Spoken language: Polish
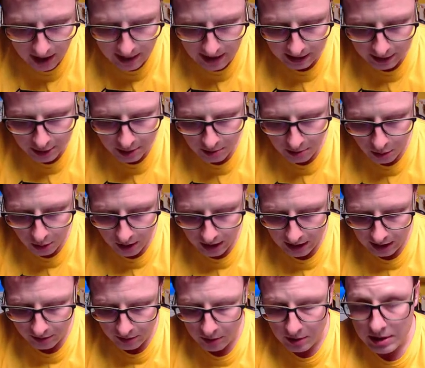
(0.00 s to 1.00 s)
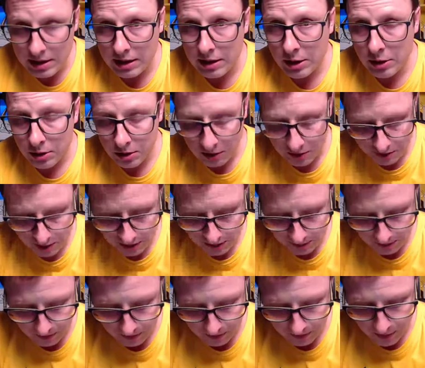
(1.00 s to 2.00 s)
Na czym polega wiązanie jonowe
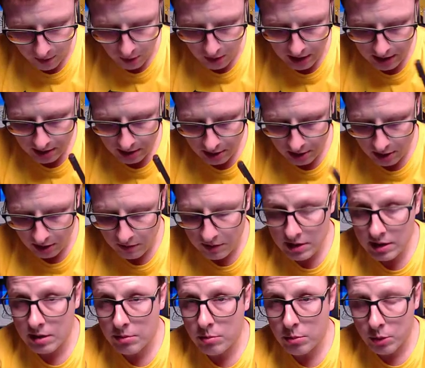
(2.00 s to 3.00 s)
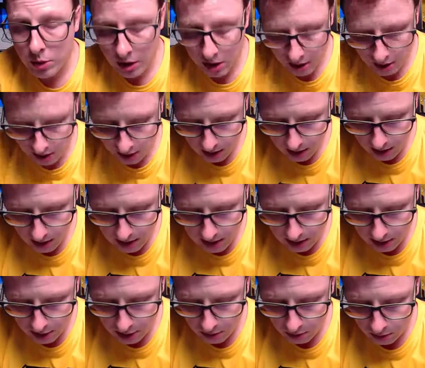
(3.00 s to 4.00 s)
oraz gdzie występuje i
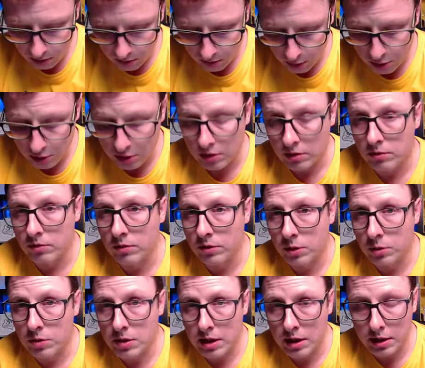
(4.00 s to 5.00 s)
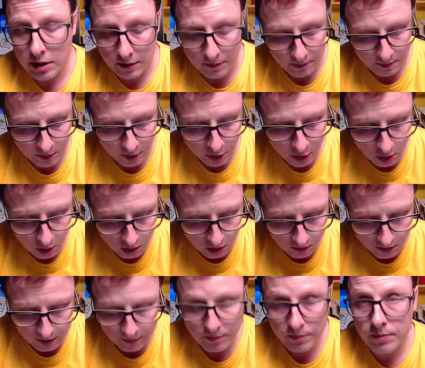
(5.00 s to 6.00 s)
jak się tworzy wiązanie
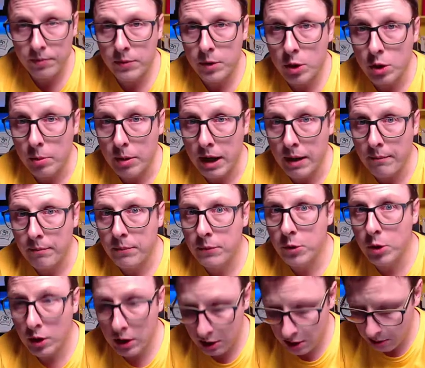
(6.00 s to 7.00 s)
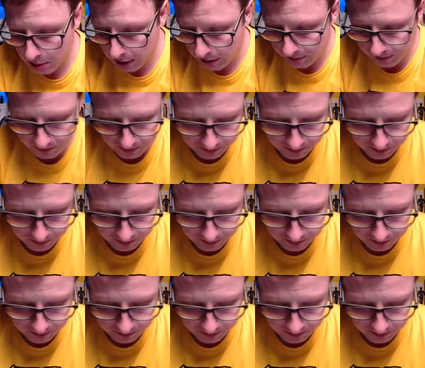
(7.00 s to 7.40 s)
jonowe. No dobra to lecimy.